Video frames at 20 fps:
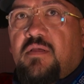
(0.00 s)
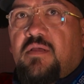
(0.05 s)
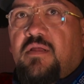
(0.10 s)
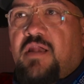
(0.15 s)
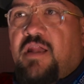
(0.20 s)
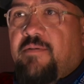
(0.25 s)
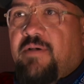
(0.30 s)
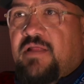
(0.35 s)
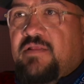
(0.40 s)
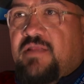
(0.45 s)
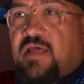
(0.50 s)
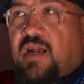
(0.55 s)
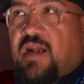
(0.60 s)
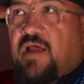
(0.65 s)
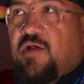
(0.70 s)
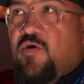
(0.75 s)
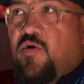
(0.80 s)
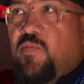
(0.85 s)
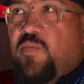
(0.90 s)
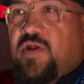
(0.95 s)
levantar
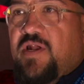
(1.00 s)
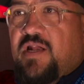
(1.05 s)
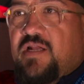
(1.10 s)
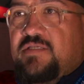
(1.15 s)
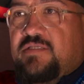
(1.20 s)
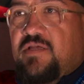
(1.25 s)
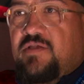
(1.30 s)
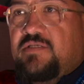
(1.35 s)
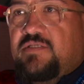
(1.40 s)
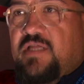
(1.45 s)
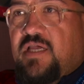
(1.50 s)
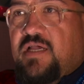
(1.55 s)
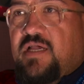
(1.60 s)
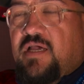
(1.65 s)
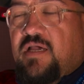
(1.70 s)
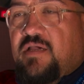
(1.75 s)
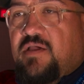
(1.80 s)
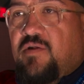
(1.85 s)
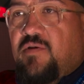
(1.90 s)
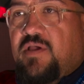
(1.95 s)
la copa en el Estadio
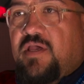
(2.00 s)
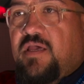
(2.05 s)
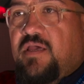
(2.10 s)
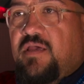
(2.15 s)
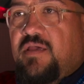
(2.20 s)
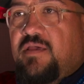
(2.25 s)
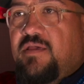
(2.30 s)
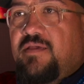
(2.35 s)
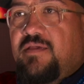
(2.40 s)
Azteca, creo que